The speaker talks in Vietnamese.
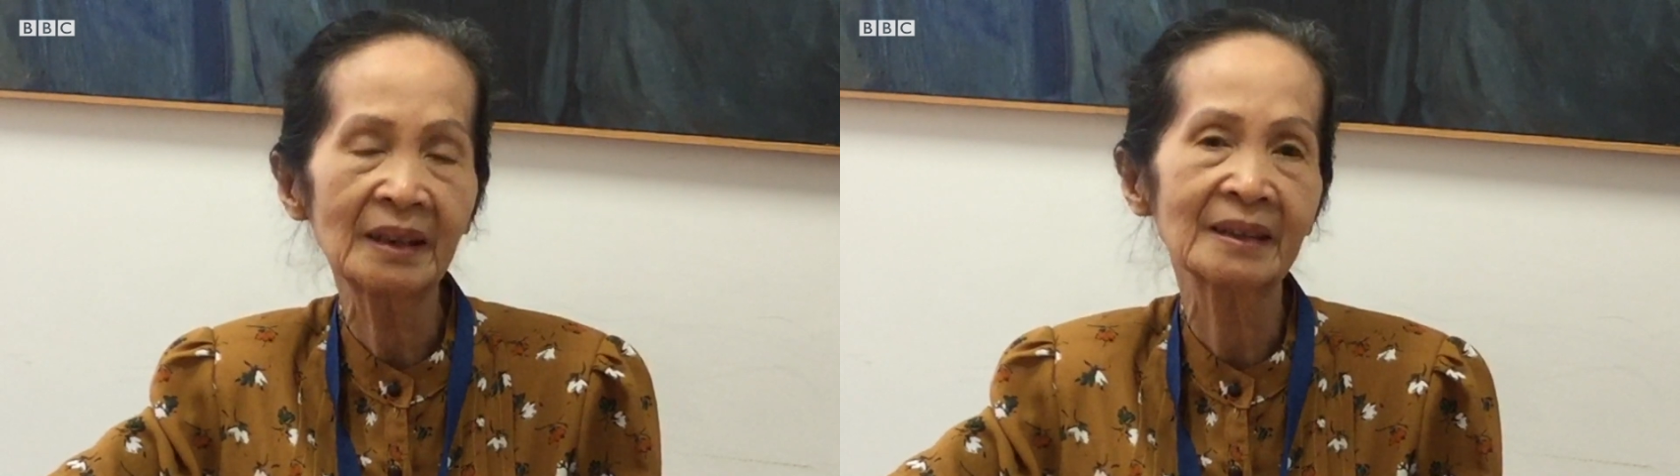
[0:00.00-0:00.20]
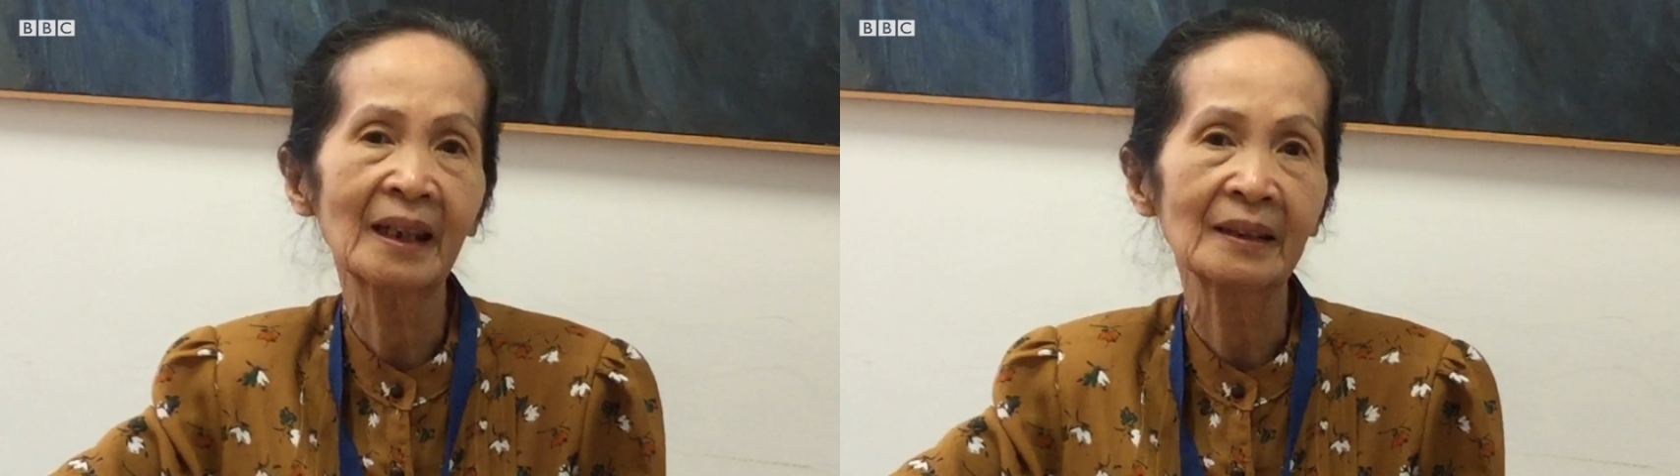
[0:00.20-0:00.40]

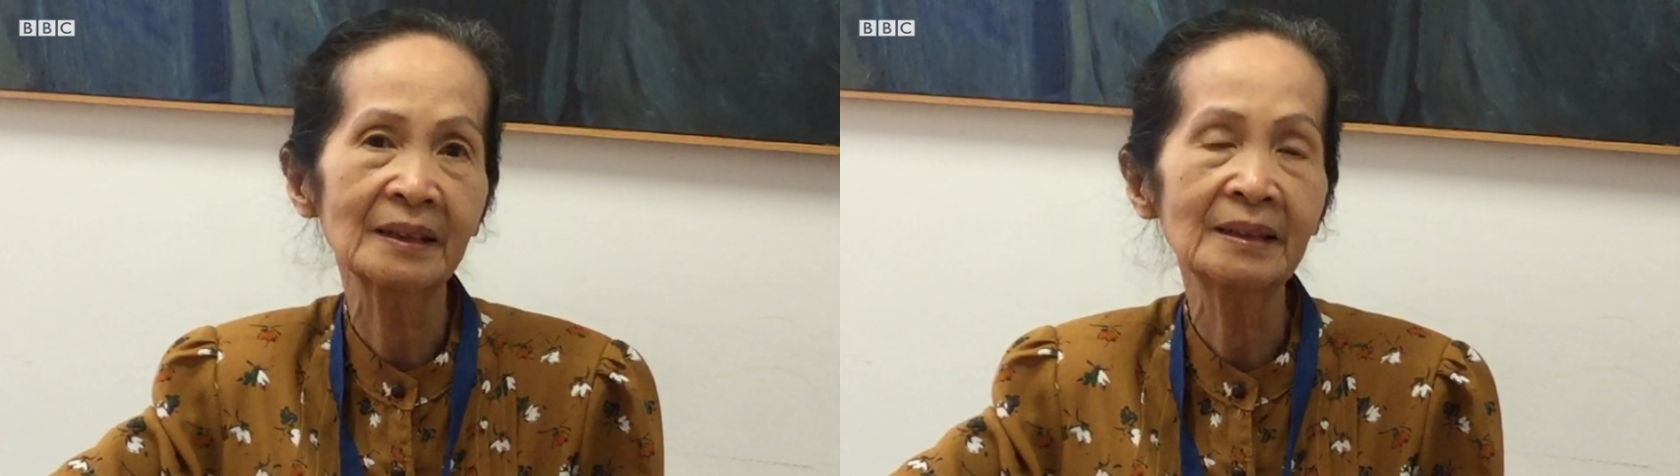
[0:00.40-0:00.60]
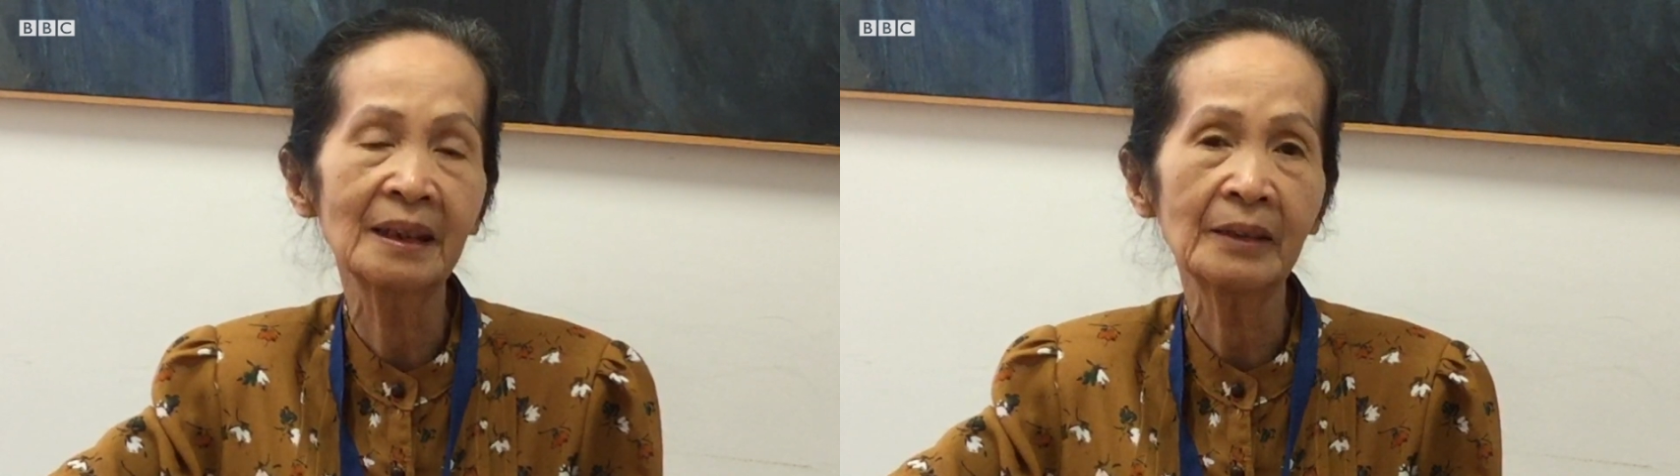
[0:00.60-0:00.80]
nền tảng
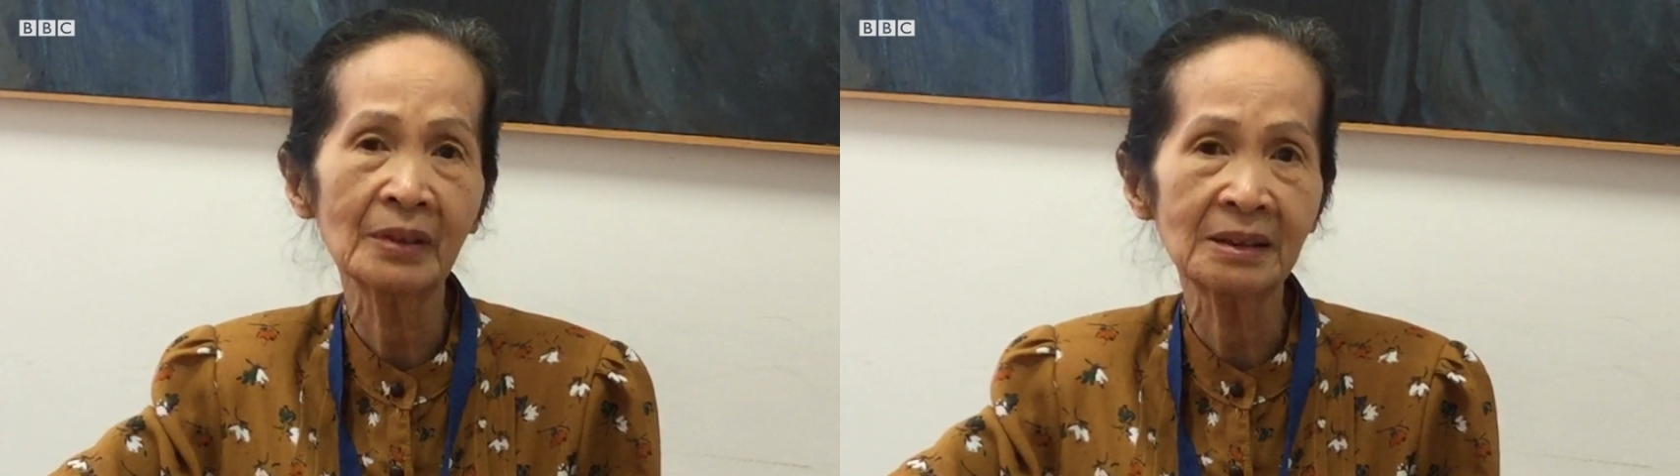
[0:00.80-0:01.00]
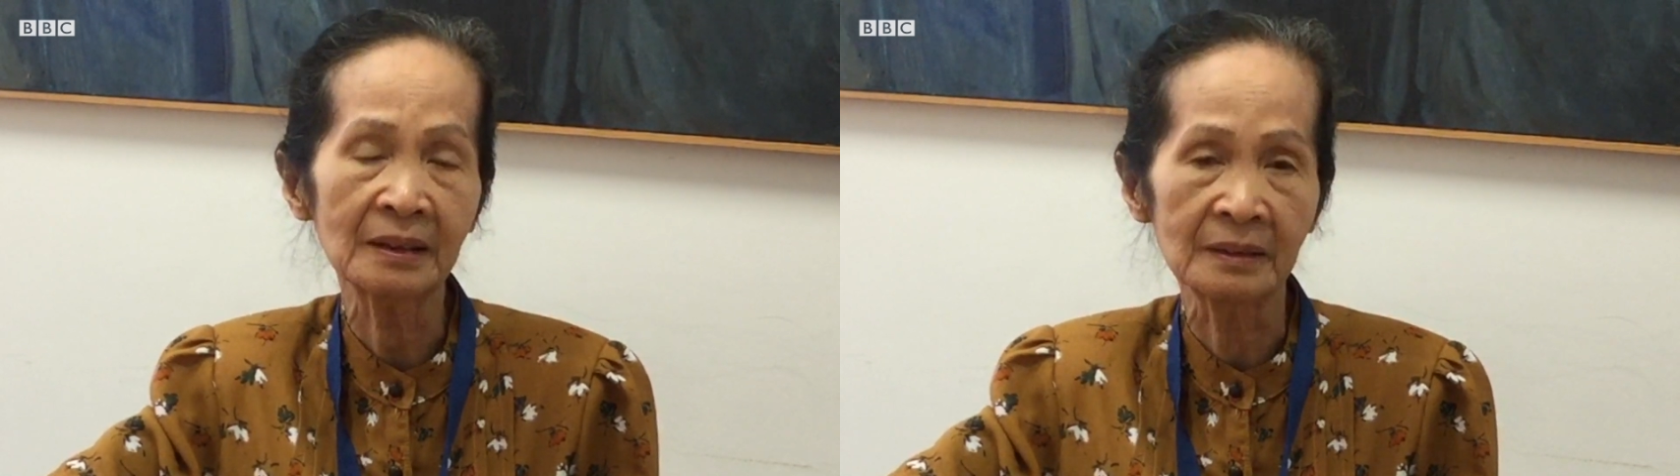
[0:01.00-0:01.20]
kinh tế
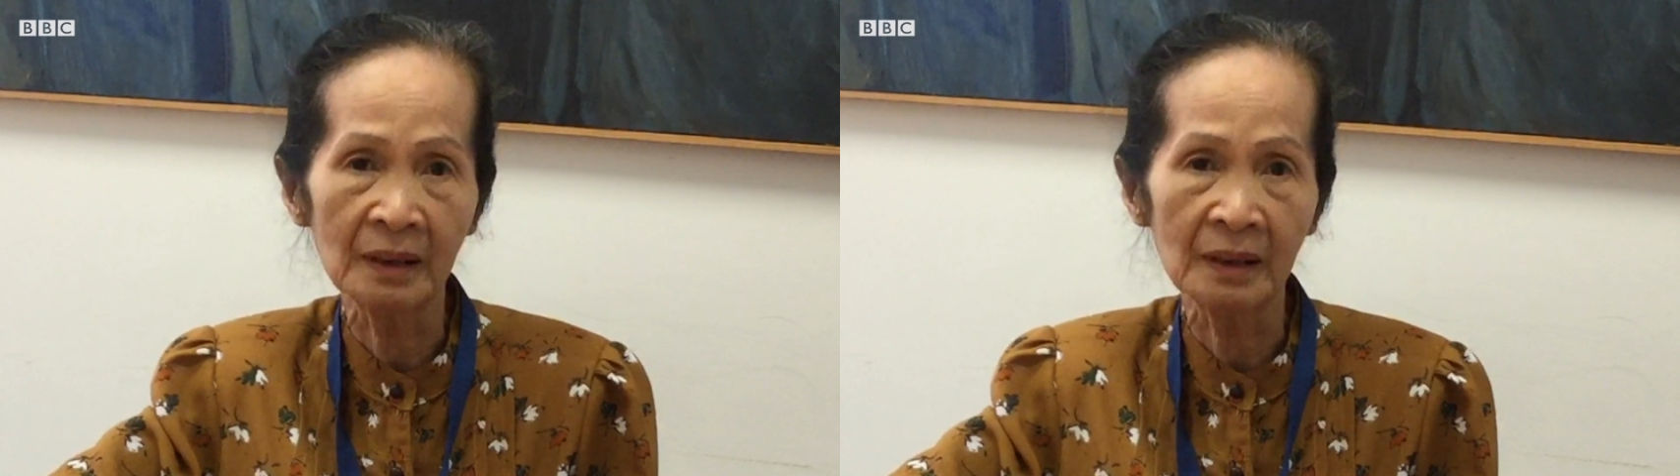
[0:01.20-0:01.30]
phát triển